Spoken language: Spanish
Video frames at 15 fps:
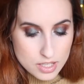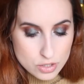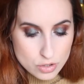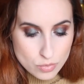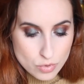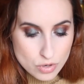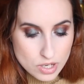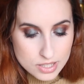
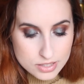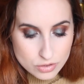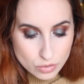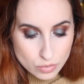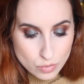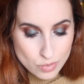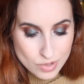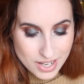Estoy
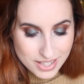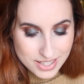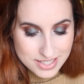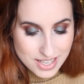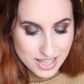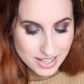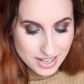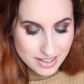buscando una que
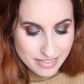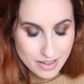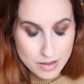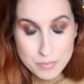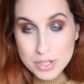sea de calidad,